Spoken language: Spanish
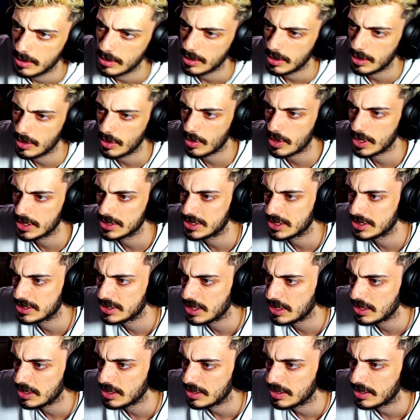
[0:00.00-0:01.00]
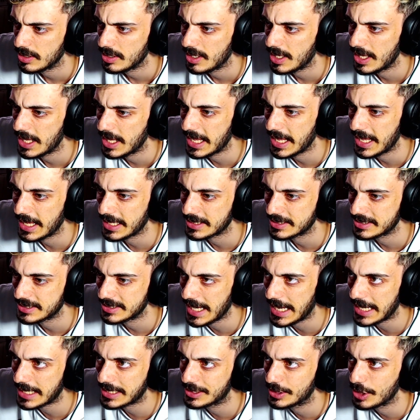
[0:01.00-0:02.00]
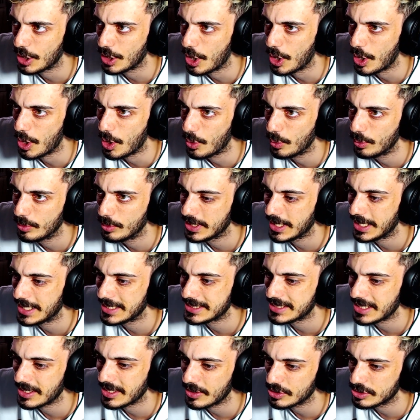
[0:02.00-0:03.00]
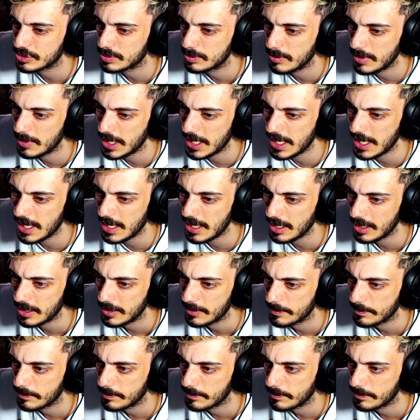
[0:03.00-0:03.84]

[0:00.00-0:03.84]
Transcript: Creo que es ese. Exacto, un S2000.